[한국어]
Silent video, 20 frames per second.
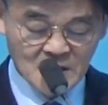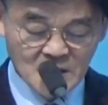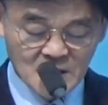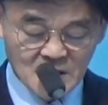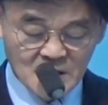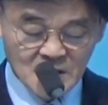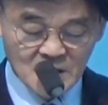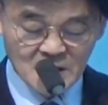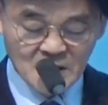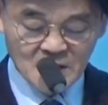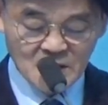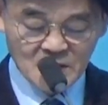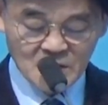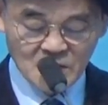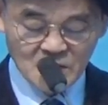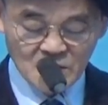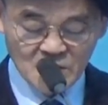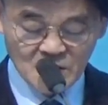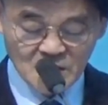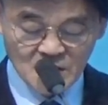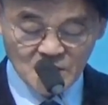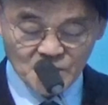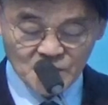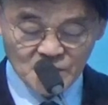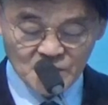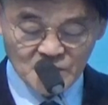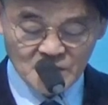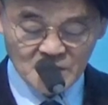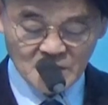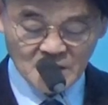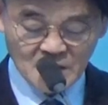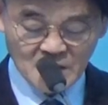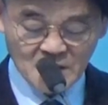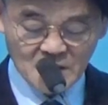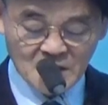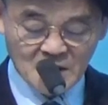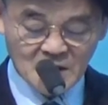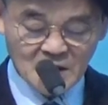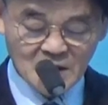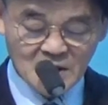어, 너는 내게 부르지라
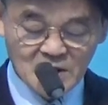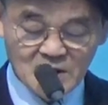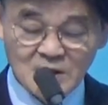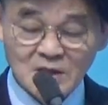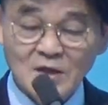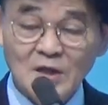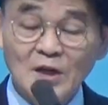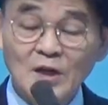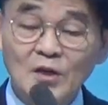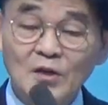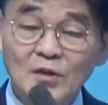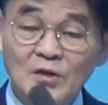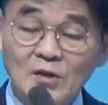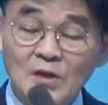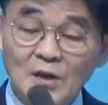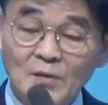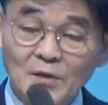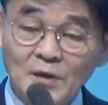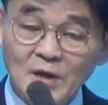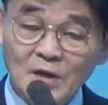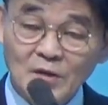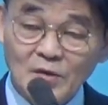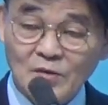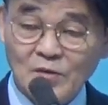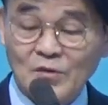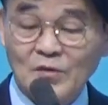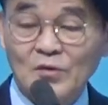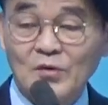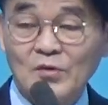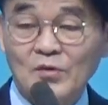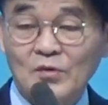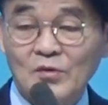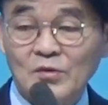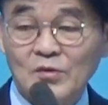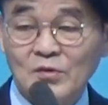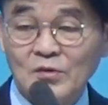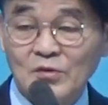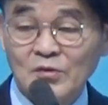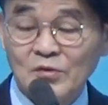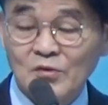내가 네게 응답하겠고
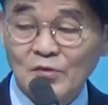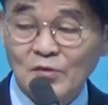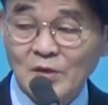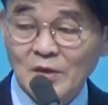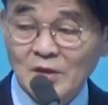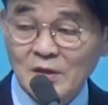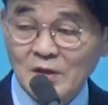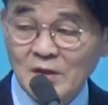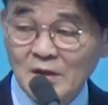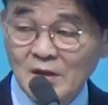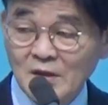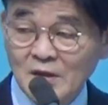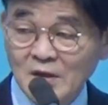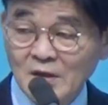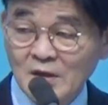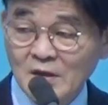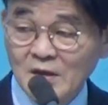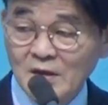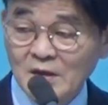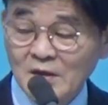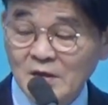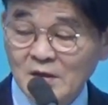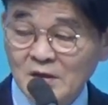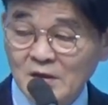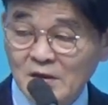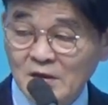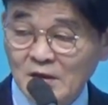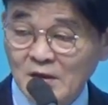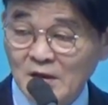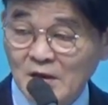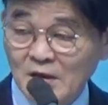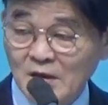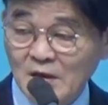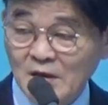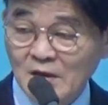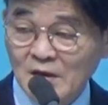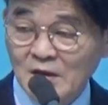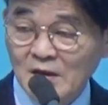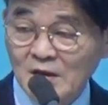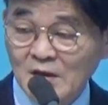누구한테? 네게.